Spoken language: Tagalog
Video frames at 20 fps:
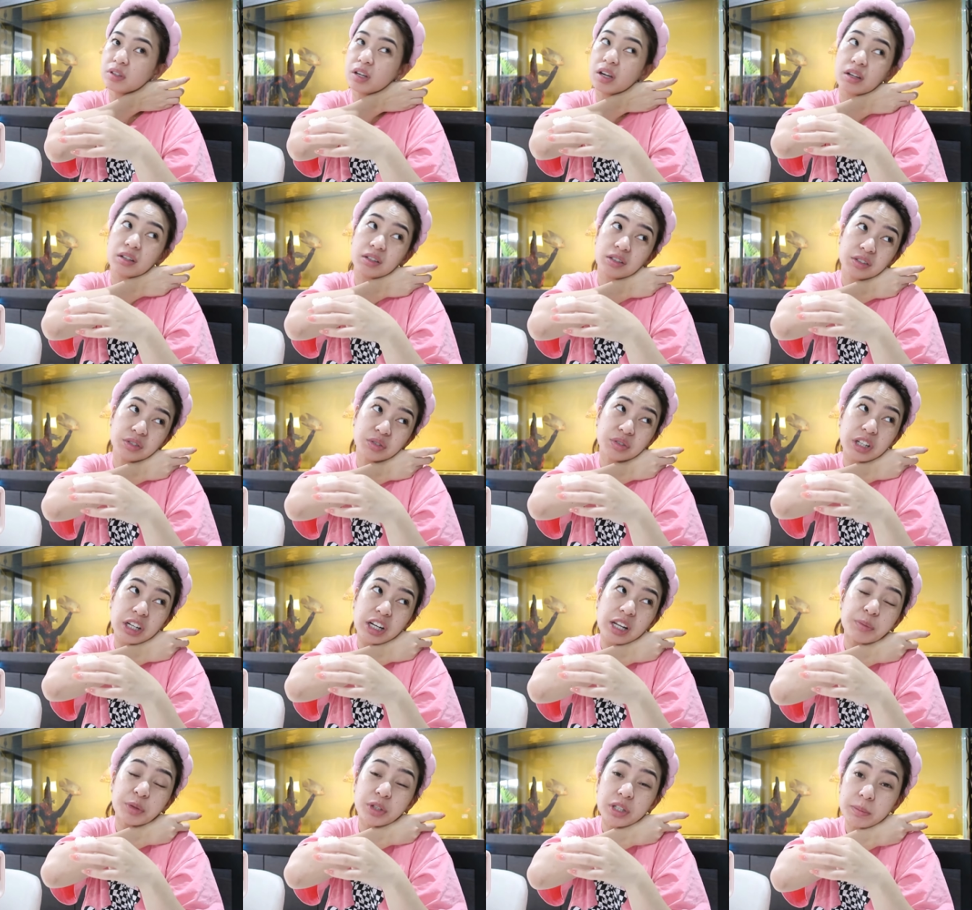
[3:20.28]
yeah. Yun,
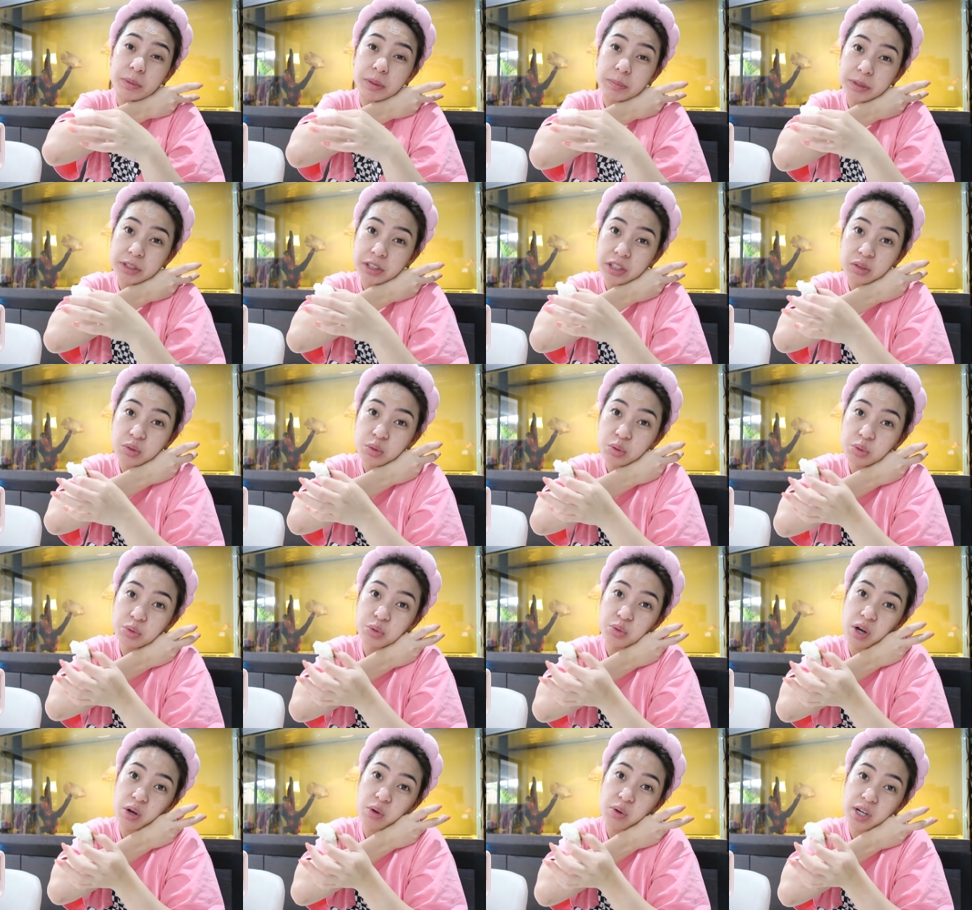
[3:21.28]
alam nyo naman, pag
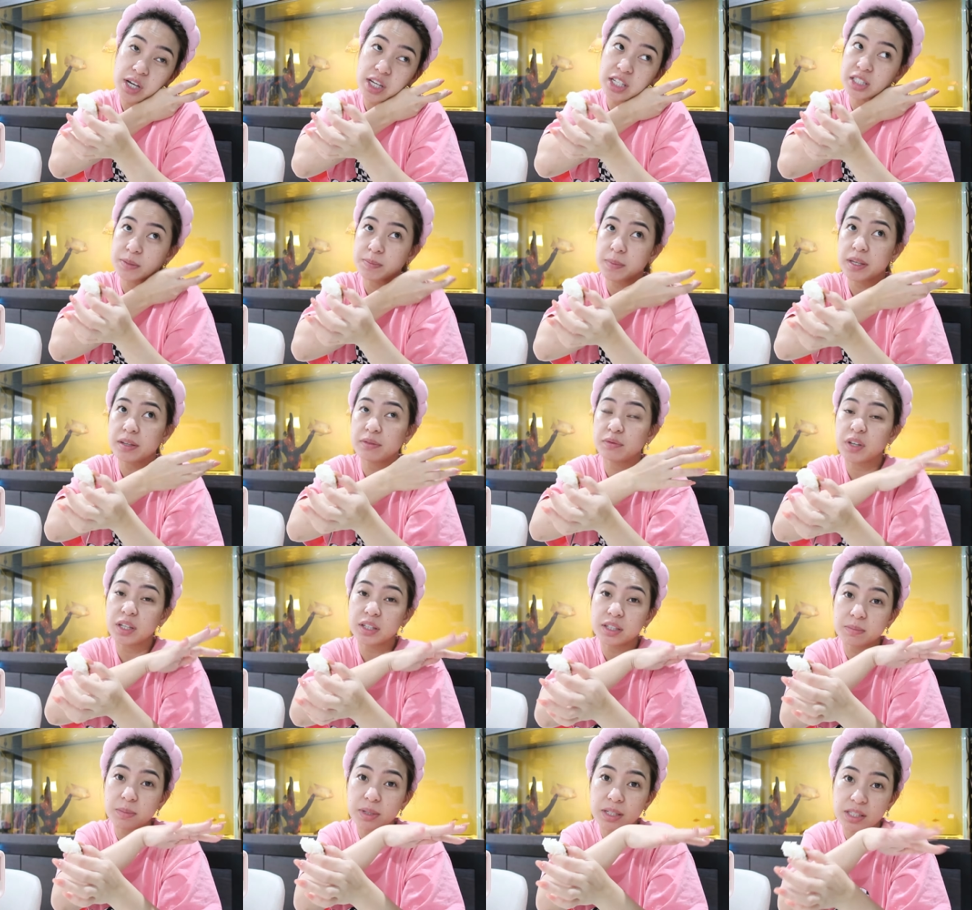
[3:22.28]
nagluluto ako, guys, may
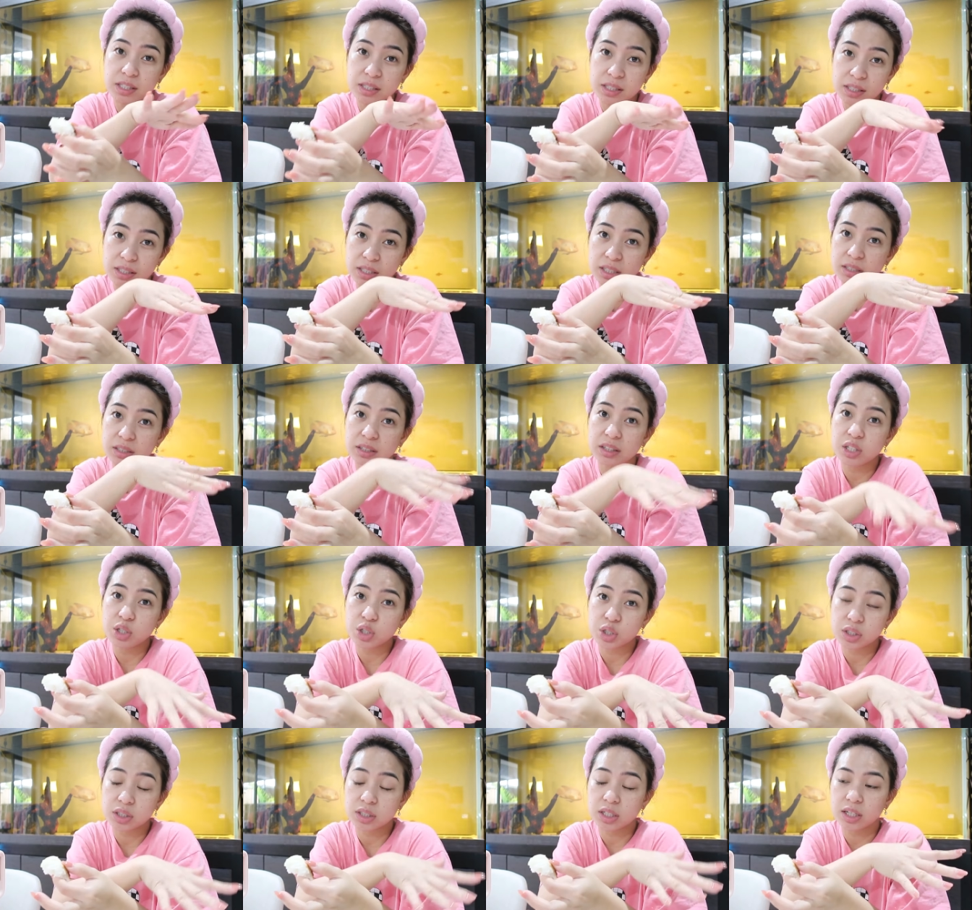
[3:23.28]
Vietnamese na
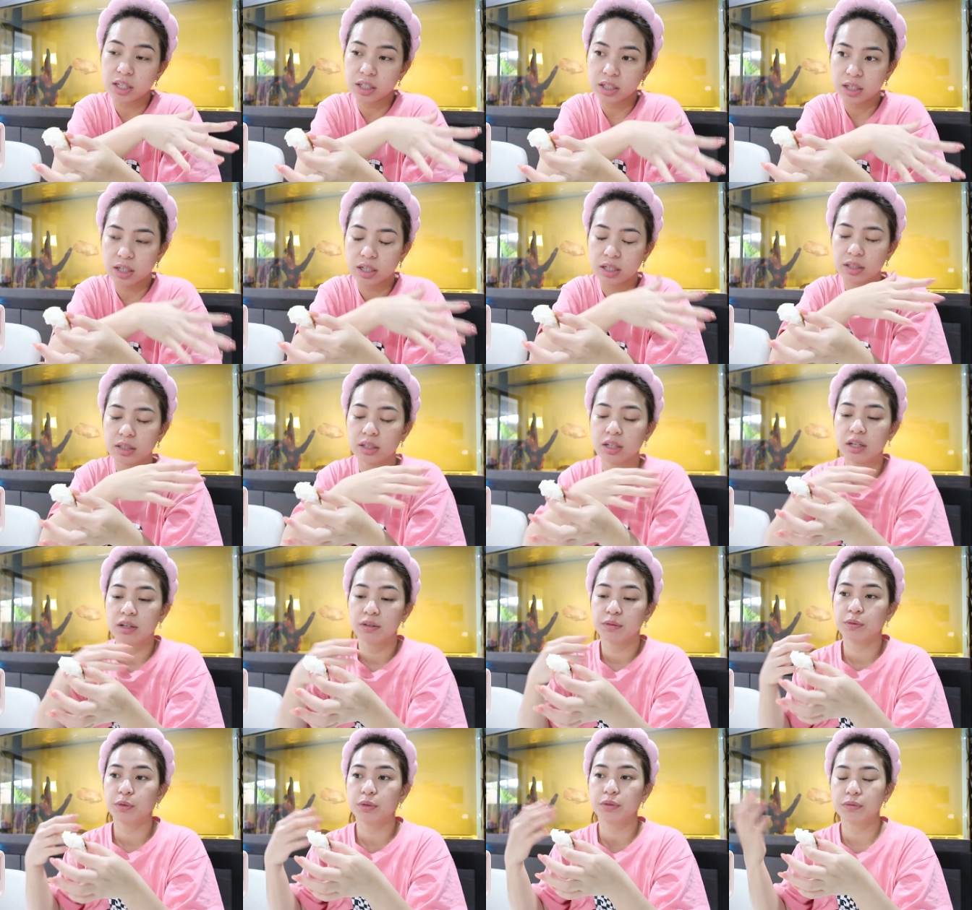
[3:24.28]
dish talaga
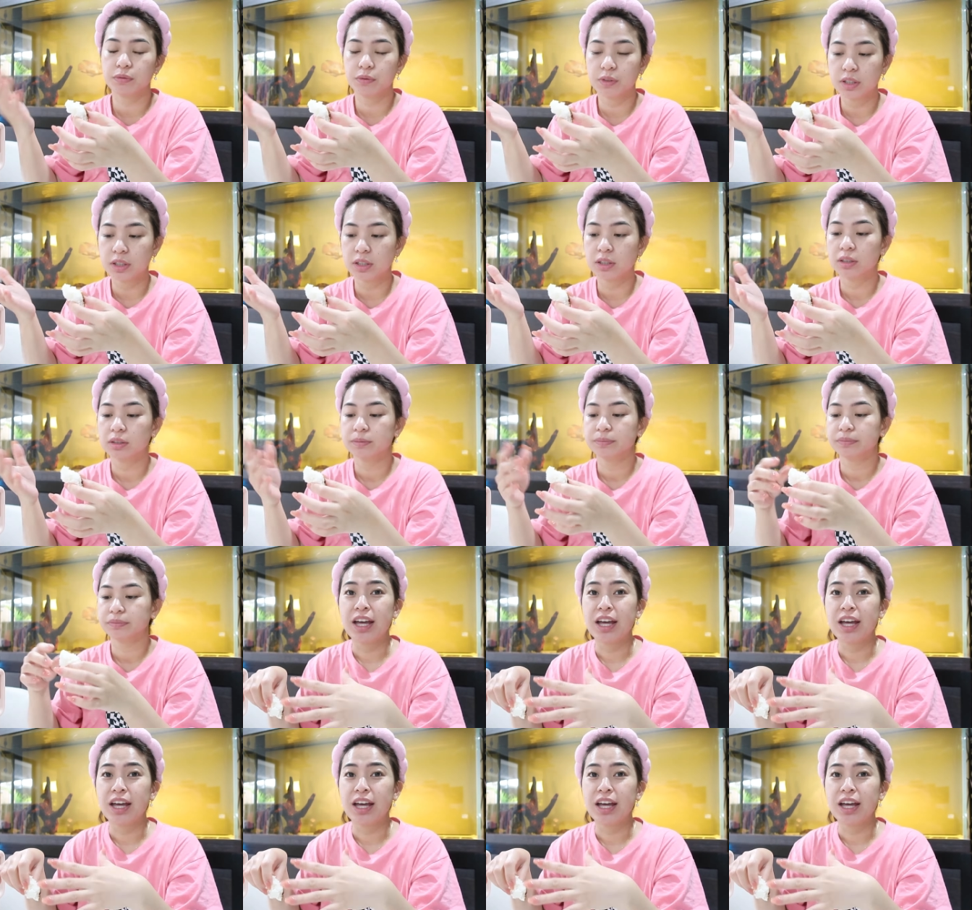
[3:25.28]
for V.